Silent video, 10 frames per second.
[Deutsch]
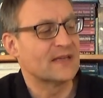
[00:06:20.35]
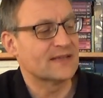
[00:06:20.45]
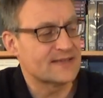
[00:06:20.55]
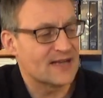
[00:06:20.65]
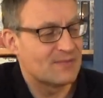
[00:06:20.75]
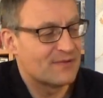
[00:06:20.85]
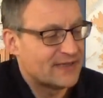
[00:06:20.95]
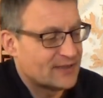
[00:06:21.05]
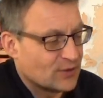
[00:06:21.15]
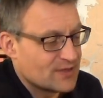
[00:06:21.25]
Interesse halber
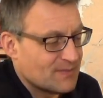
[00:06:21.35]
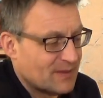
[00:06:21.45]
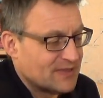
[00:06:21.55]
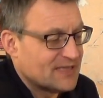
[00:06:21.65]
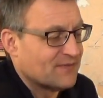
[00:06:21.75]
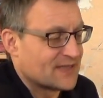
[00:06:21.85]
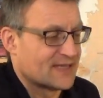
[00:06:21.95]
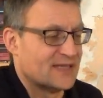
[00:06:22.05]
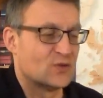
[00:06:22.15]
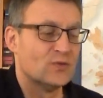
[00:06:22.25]
werde ich trotzdem ein bisschen
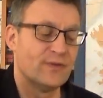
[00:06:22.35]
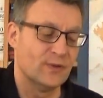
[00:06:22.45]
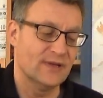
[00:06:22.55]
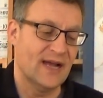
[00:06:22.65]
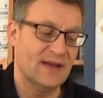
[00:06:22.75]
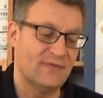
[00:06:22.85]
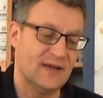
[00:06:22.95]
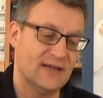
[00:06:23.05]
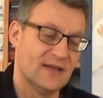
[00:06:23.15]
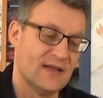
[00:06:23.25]
Wasser hinzufüllen.
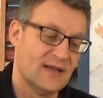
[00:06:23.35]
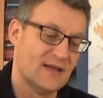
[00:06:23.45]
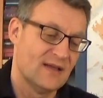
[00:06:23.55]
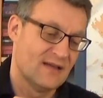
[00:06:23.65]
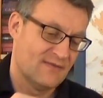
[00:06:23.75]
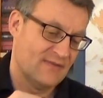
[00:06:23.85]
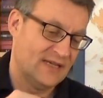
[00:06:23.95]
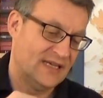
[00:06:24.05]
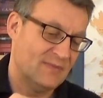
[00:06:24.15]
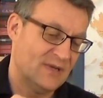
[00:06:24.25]
Einfach,
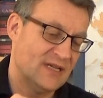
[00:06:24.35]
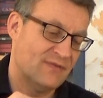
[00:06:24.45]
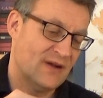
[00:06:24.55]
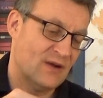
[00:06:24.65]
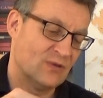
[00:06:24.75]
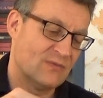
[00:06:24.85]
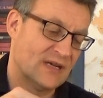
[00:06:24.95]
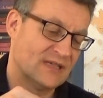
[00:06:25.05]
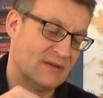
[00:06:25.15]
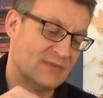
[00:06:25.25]
weil ich immer die Erfahrung
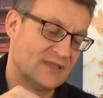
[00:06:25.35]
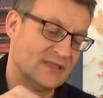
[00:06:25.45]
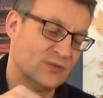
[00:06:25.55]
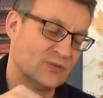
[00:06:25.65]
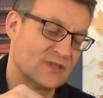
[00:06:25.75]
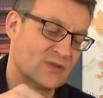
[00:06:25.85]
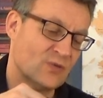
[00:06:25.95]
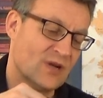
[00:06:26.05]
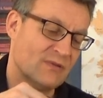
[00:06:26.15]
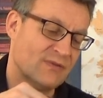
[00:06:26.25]
gemacht habe, dass sich unter
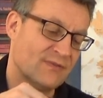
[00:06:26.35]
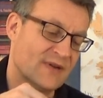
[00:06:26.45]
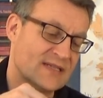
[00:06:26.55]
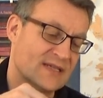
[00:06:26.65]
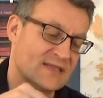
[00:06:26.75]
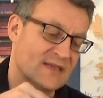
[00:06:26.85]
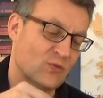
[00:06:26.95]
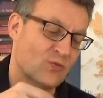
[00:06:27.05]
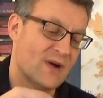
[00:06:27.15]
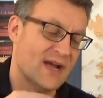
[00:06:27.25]
Zugabe von Wasser das
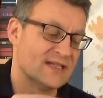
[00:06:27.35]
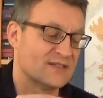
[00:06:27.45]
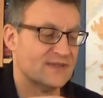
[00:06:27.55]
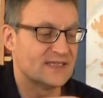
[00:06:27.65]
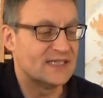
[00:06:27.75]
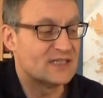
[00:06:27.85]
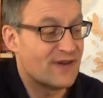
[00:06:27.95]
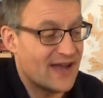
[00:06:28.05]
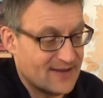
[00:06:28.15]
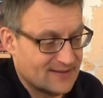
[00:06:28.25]
Aroma eines
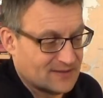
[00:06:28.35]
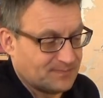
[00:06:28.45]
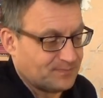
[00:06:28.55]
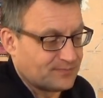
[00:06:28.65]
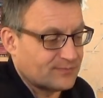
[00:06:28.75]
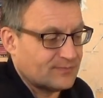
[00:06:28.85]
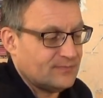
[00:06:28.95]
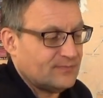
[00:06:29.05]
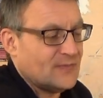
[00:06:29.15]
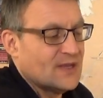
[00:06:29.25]
Whiskys verändert.
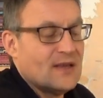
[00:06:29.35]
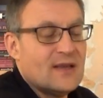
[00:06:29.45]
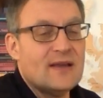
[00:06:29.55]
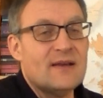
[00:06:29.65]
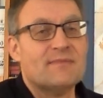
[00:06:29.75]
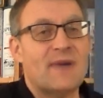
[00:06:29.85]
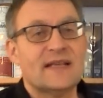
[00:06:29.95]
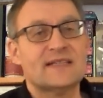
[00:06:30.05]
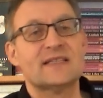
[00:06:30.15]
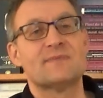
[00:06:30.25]

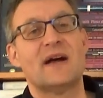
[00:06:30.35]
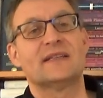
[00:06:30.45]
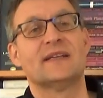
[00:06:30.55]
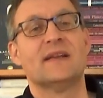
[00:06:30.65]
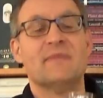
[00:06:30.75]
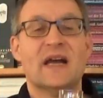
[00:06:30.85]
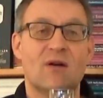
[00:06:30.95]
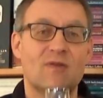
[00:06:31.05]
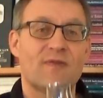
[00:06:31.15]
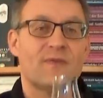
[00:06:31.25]
Meistens macht er dann
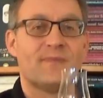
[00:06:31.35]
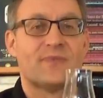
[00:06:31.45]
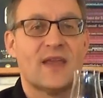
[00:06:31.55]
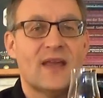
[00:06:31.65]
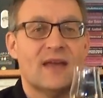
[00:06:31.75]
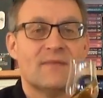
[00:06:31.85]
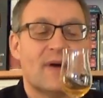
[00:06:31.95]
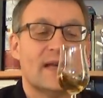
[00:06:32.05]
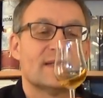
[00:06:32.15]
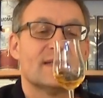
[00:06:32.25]
mehr auf,
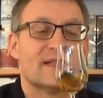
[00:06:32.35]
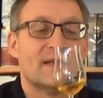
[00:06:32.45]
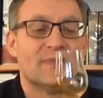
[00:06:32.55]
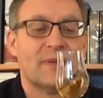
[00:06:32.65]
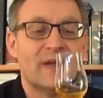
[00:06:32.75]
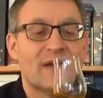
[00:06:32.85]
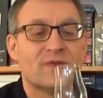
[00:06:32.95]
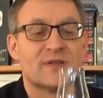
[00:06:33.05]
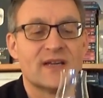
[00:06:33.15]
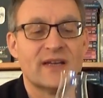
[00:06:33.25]
meistens gibt er mehr
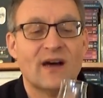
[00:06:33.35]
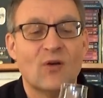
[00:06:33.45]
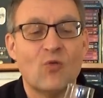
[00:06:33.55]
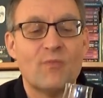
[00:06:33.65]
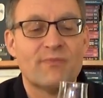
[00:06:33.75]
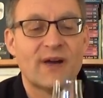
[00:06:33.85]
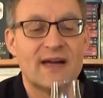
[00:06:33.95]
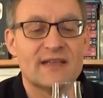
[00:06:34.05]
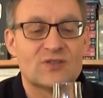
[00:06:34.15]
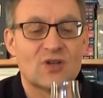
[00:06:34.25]
von seinem
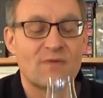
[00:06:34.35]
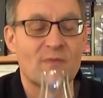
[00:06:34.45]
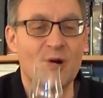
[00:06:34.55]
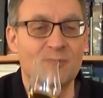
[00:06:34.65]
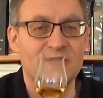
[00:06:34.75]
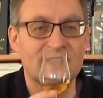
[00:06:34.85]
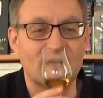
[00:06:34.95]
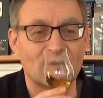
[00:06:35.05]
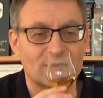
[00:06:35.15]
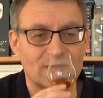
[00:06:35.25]
Aromenpreis. Schauen wir mal, ob das
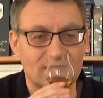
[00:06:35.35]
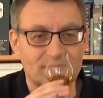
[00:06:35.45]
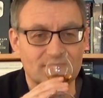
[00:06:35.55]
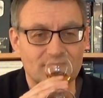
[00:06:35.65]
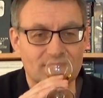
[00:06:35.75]
hier auch so ist.